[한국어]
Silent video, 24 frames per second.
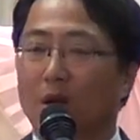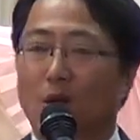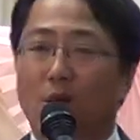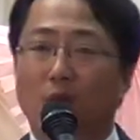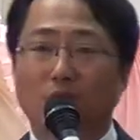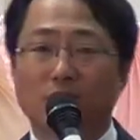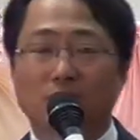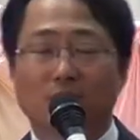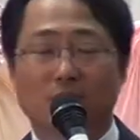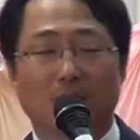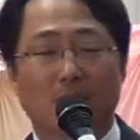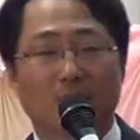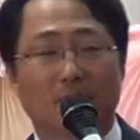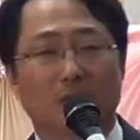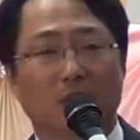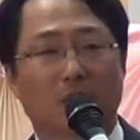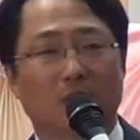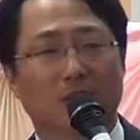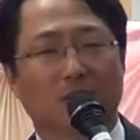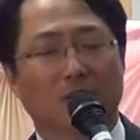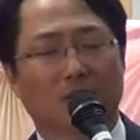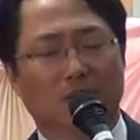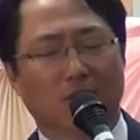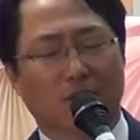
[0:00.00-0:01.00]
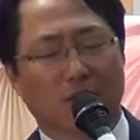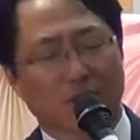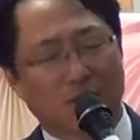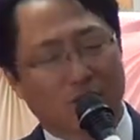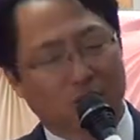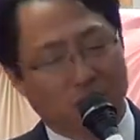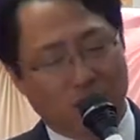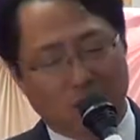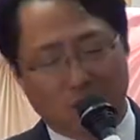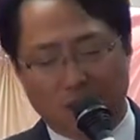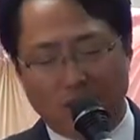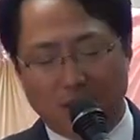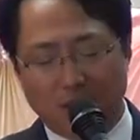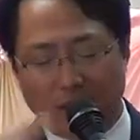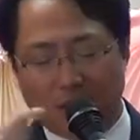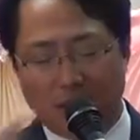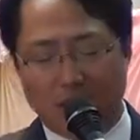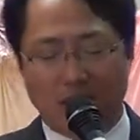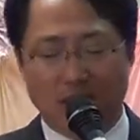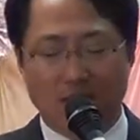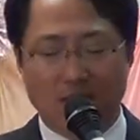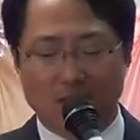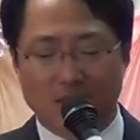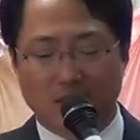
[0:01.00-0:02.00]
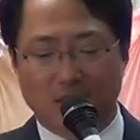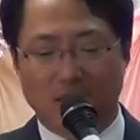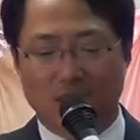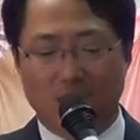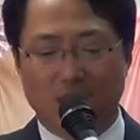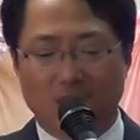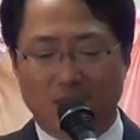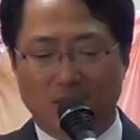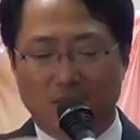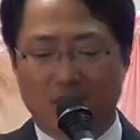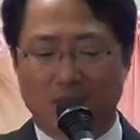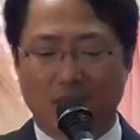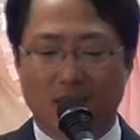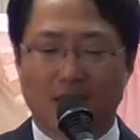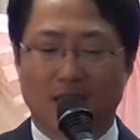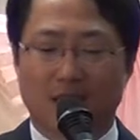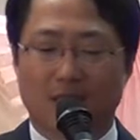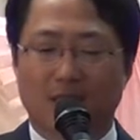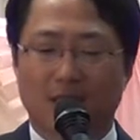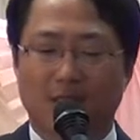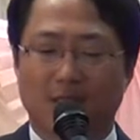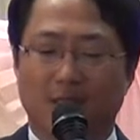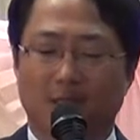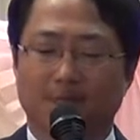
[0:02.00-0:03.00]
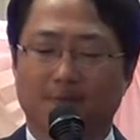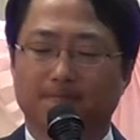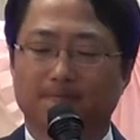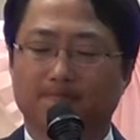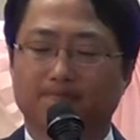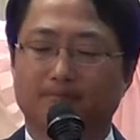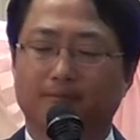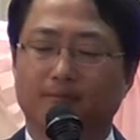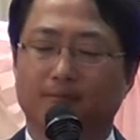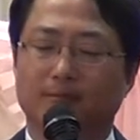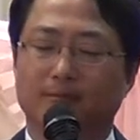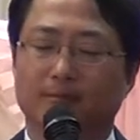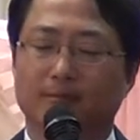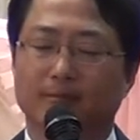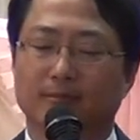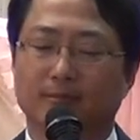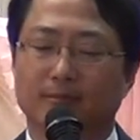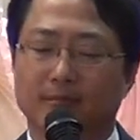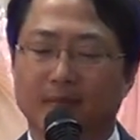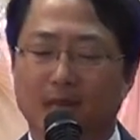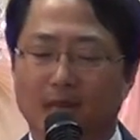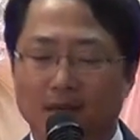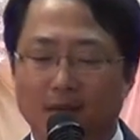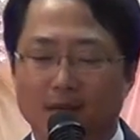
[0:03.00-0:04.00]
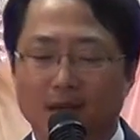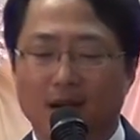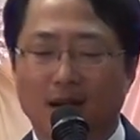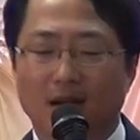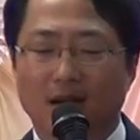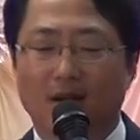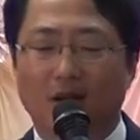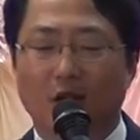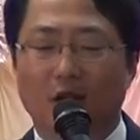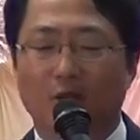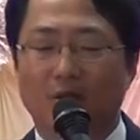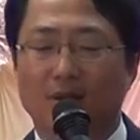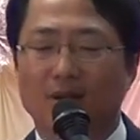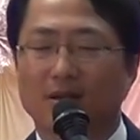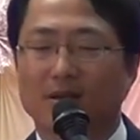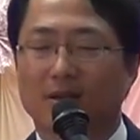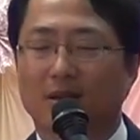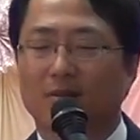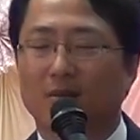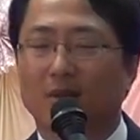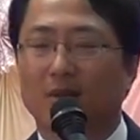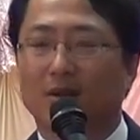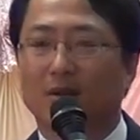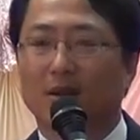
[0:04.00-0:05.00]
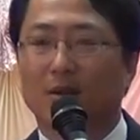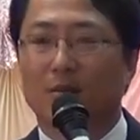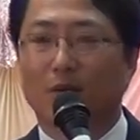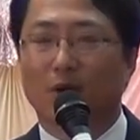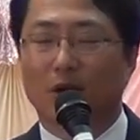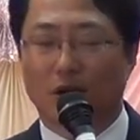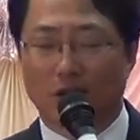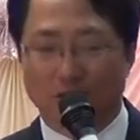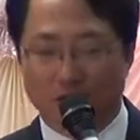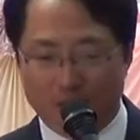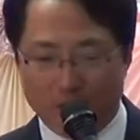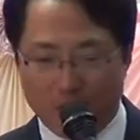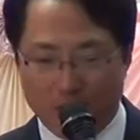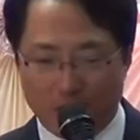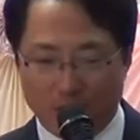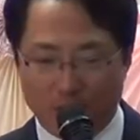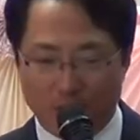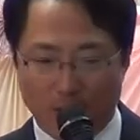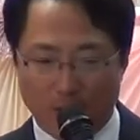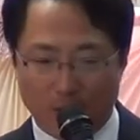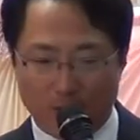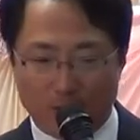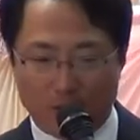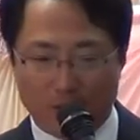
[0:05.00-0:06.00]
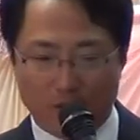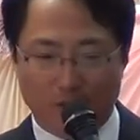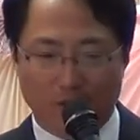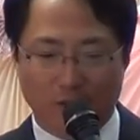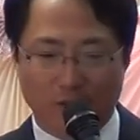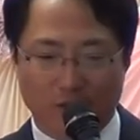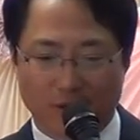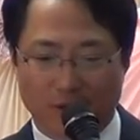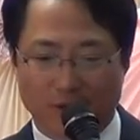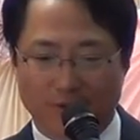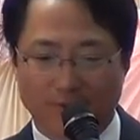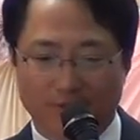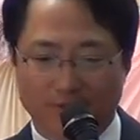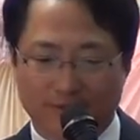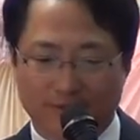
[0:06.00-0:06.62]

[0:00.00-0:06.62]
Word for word: 혼자만 먹는다고 하면 절대 땡스 기분 데가 아니에요. 은혜를 경험해서 얻는 그 뭐예요? 은혜를 베푸는 거예요.